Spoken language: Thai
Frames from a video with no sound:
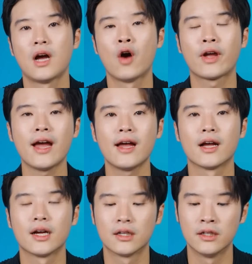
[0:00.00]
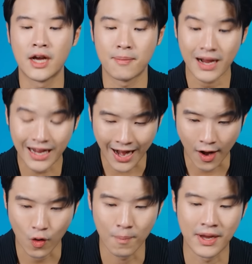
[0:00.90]
เอาแค่เดือนมกรา
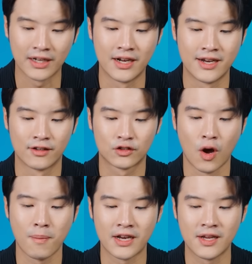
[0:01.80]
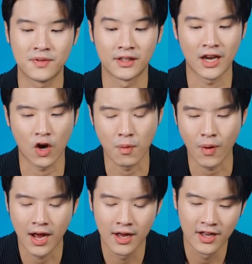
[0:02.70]
คมเพียงเดือนเดียว2024ที่หลายคนบอก
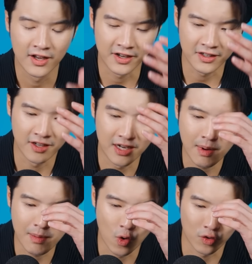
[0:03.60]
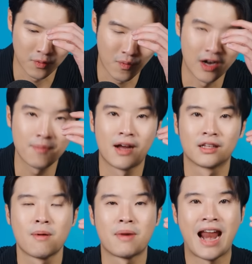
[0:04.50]
ว่าเฮ้ยเดือนนี้มันมี60วันหรือเปล่า
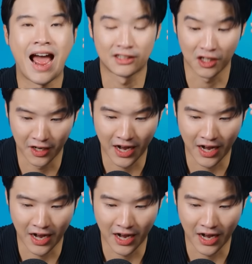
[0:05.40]
ทำไมมันนานจังเลย